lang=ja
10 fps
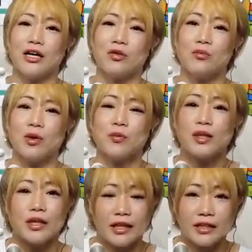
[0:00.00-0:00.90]
本間を
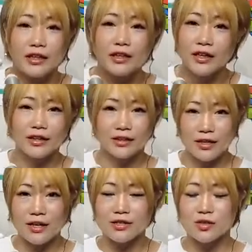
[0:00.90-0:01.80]
見ていただい
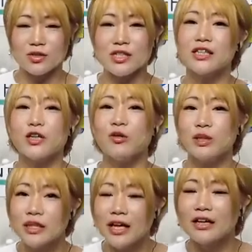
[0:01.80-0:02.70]
て、その姿を
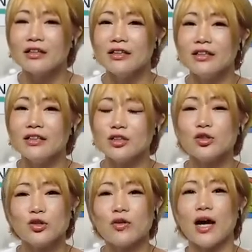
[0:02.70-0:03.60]
見て、
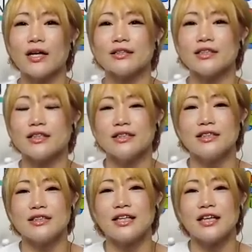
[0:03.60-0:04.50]
ちょっとは安心
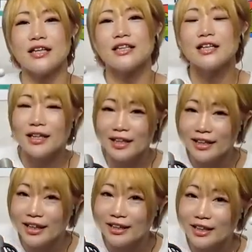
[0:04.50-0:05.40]
していただけ
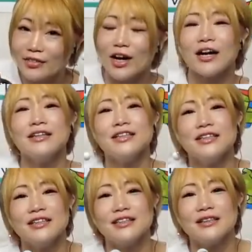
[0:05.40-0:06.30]
たんでは
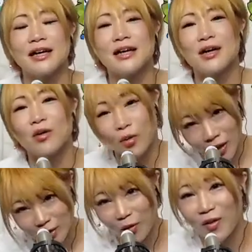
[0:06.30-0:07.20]
なかろう
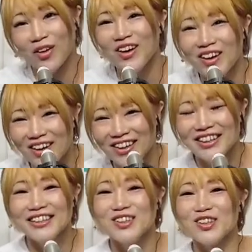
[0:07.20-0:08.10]
かと
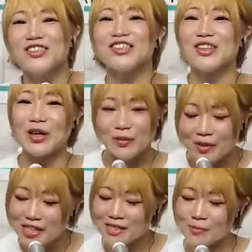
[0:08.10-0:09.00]
思っております。